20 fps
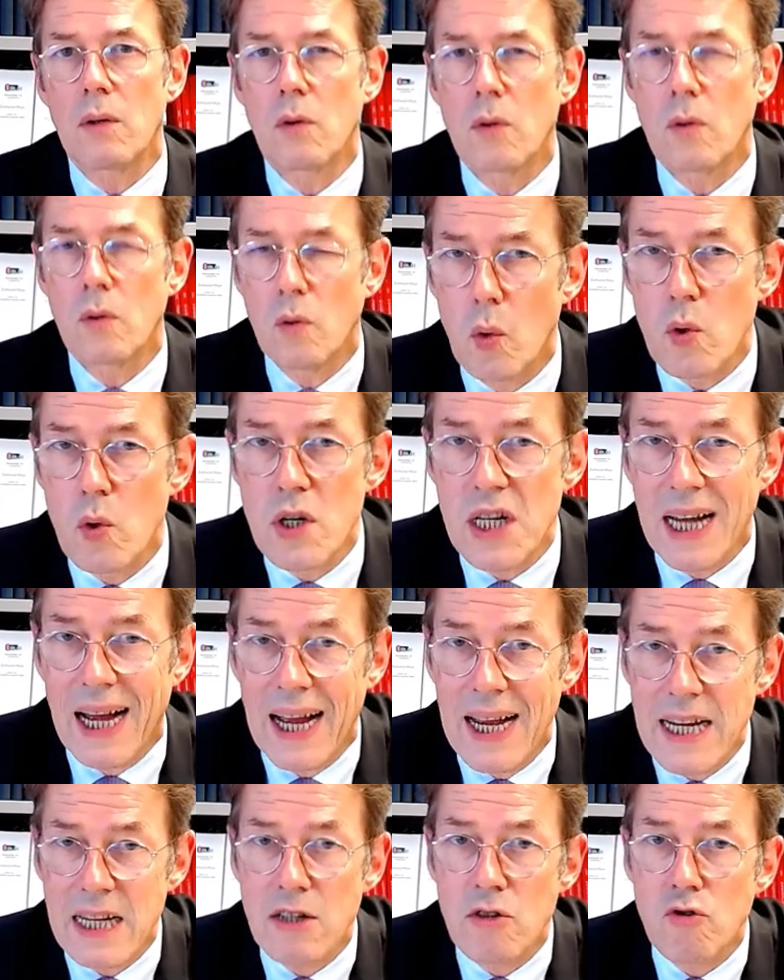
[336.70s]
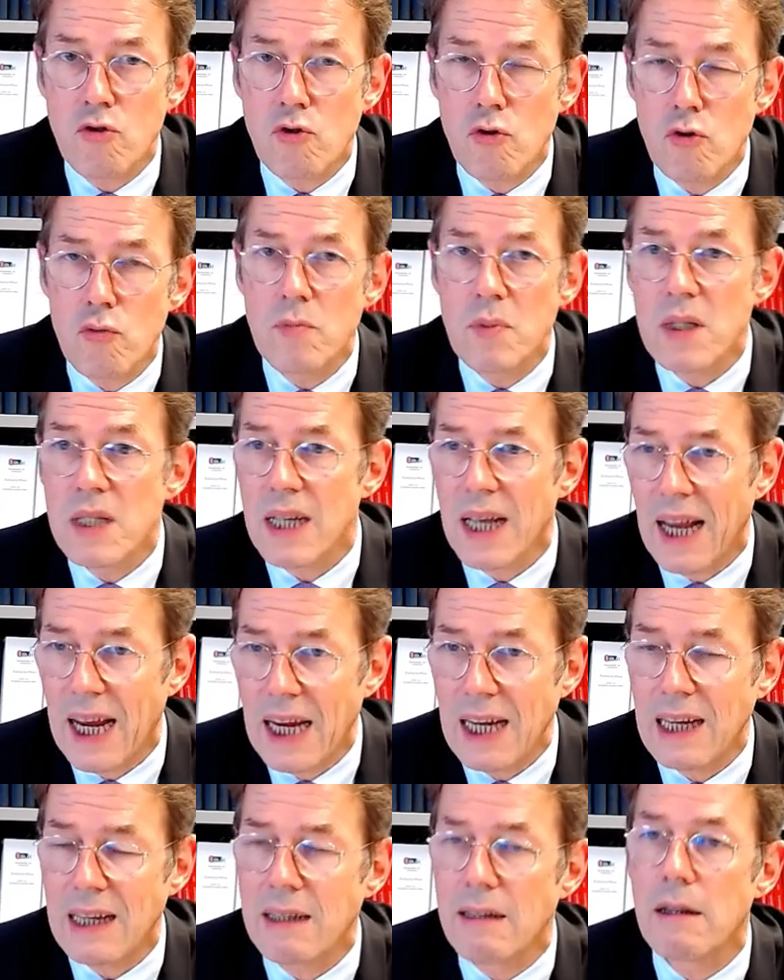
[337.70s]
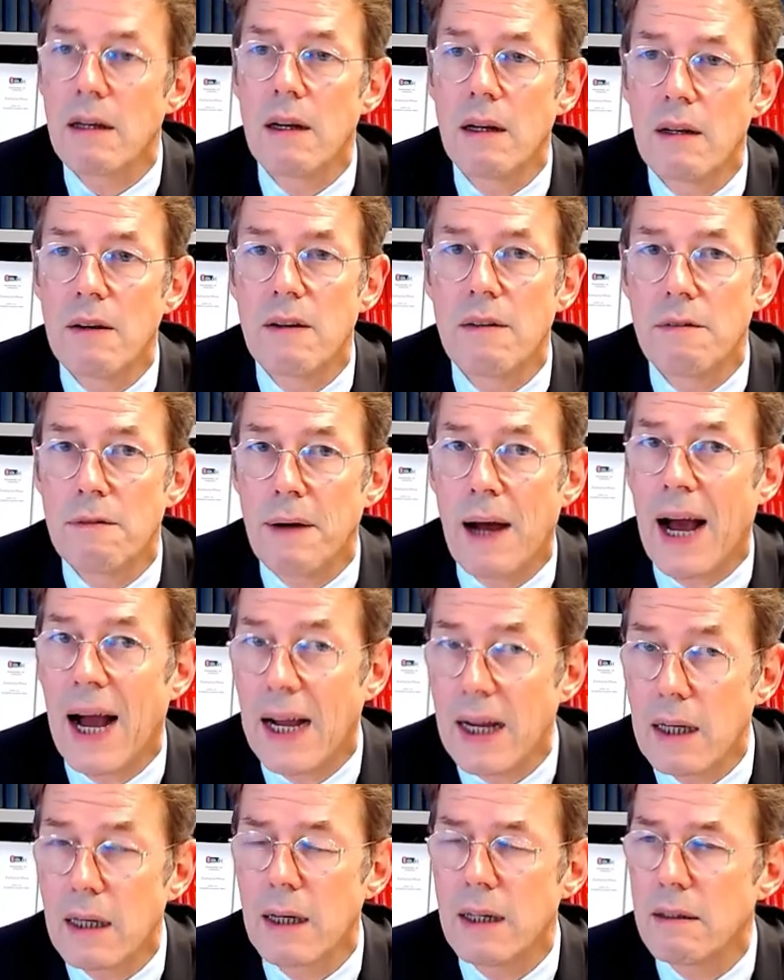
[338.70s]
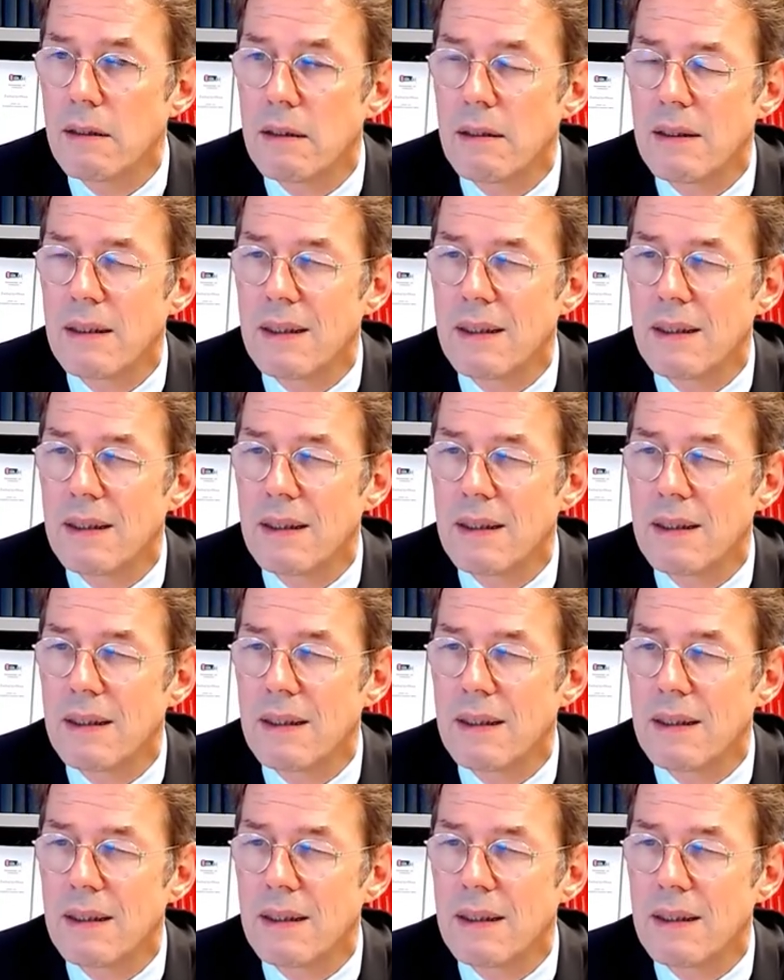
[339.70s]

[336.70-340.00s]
Grundeigentumsrecht verankert.